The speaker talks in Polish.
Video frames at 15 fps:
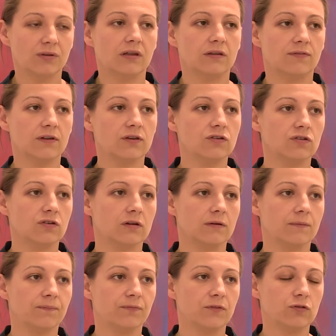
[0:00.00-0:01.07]
Ona twierdzi, że
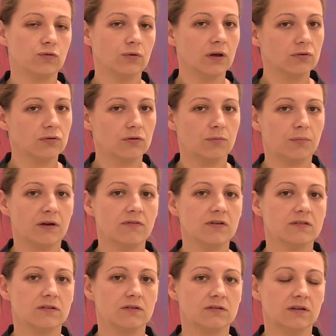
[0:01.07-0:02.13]
mm, sztuka, którą oprawia
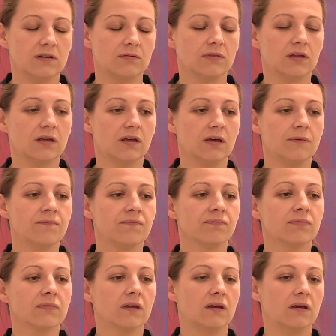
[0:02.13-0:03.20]
jest rodzajem takiej
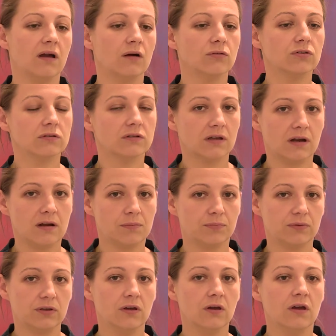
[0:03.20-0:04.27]

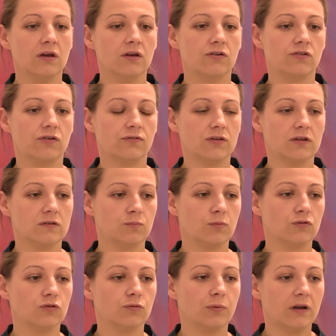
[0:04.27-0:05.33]
autoterapii, że w ten
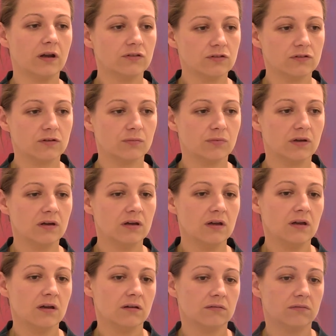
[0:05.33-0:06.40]
sposób radzi sobie
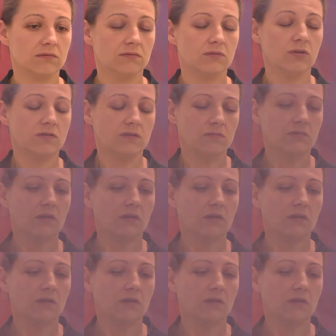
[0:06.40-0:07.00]
no, z tym